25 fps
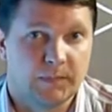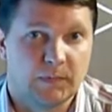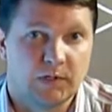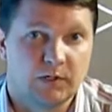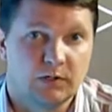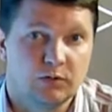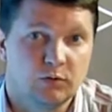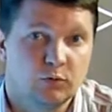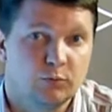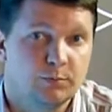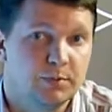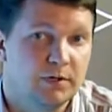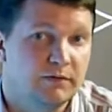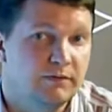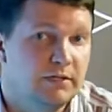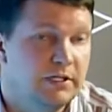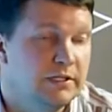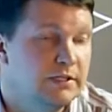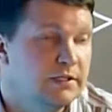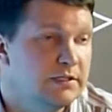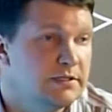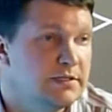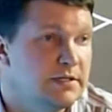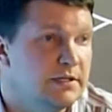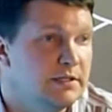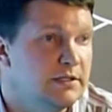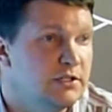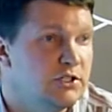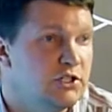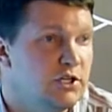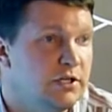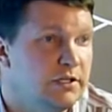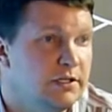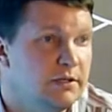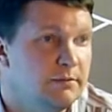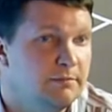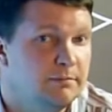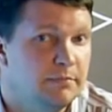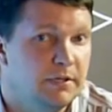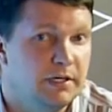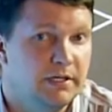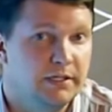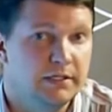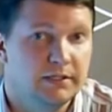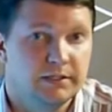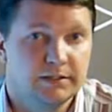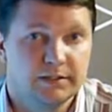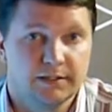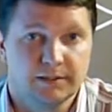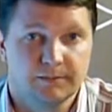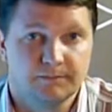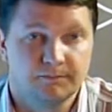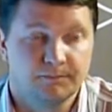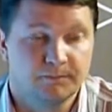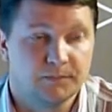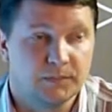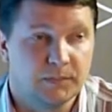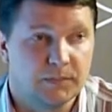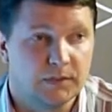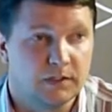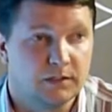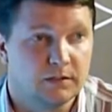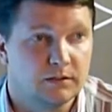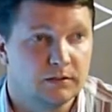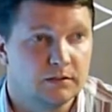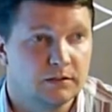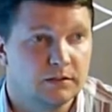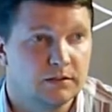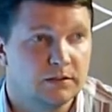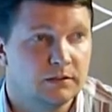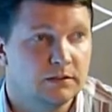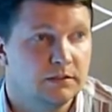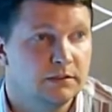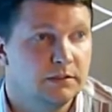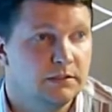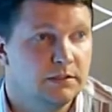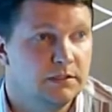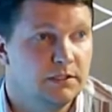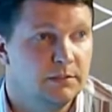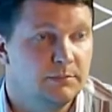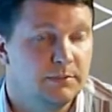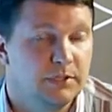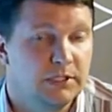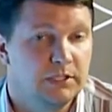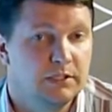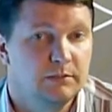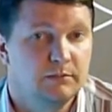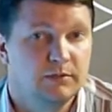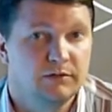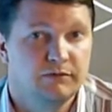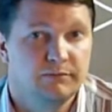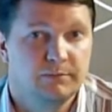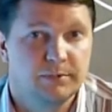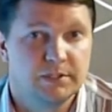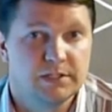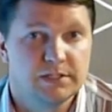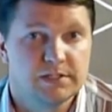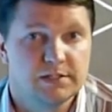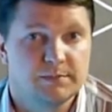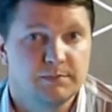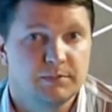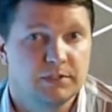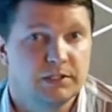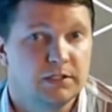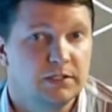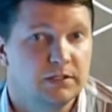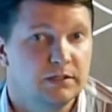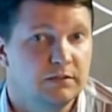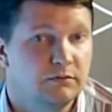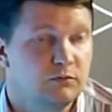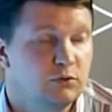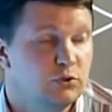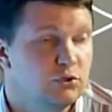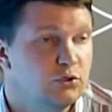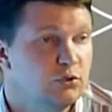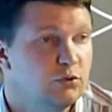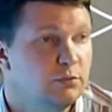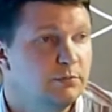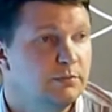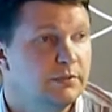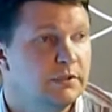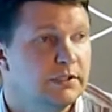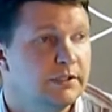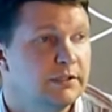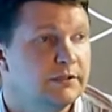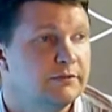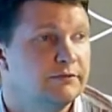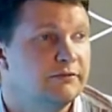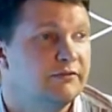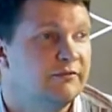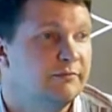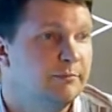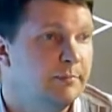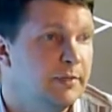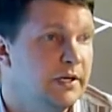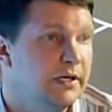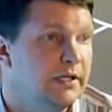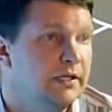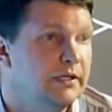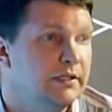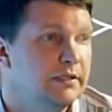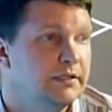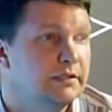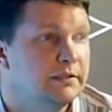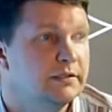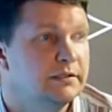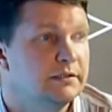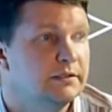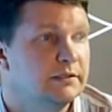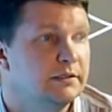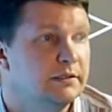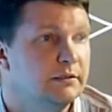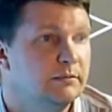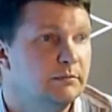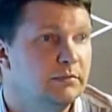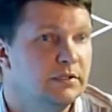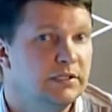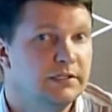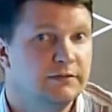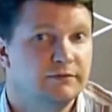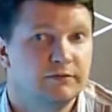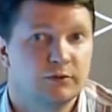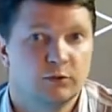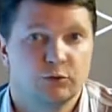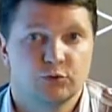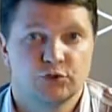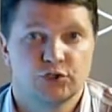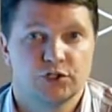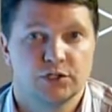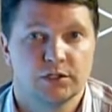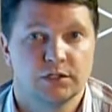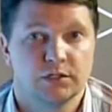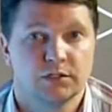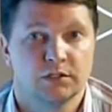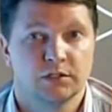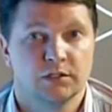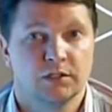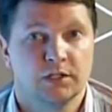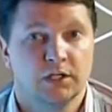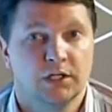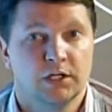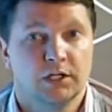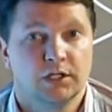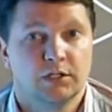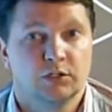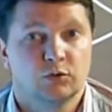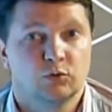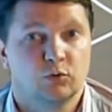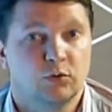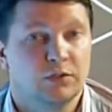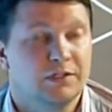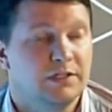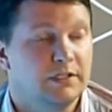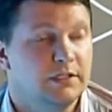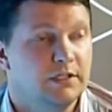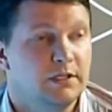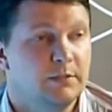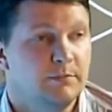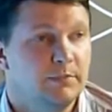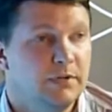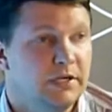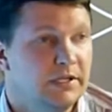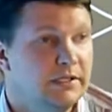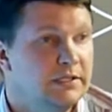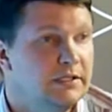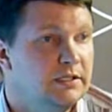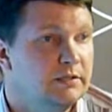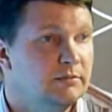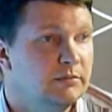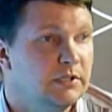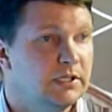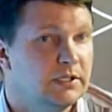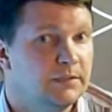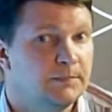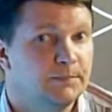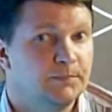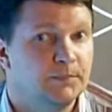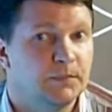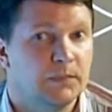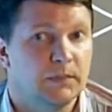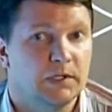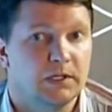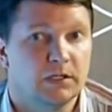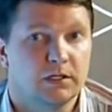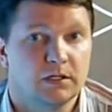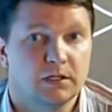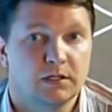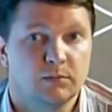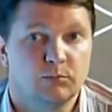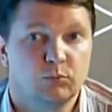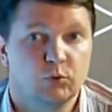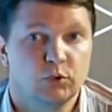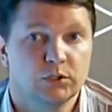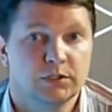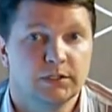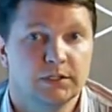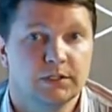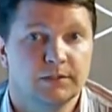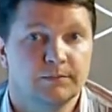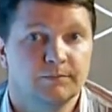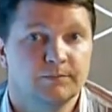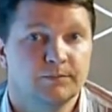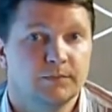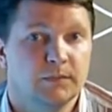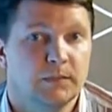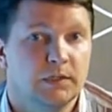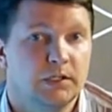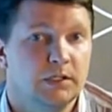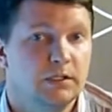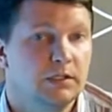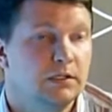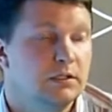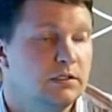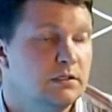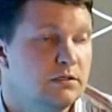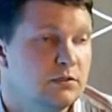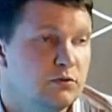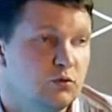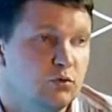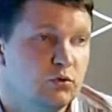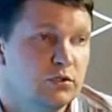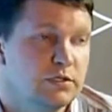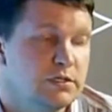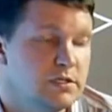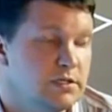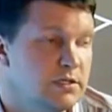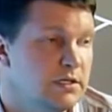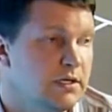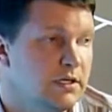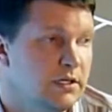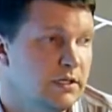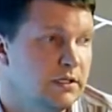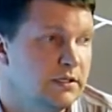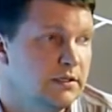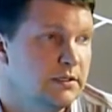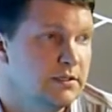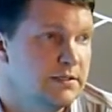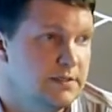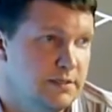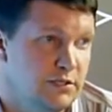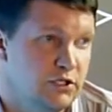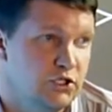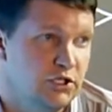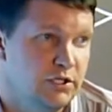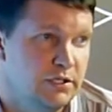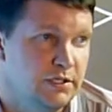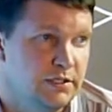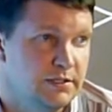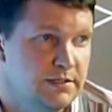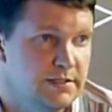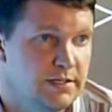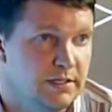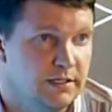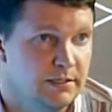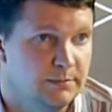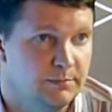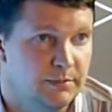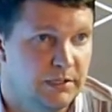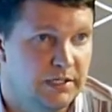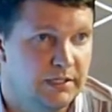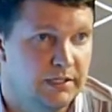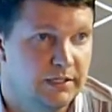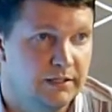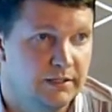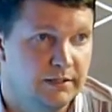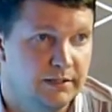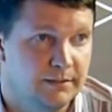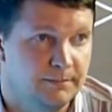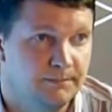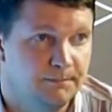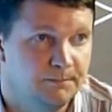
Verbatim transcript: управления содержанием проекта э, необходимы, в принципе, для того, чтобы в проект были включены только необходимые работы и ресурсы для достижения целей проекта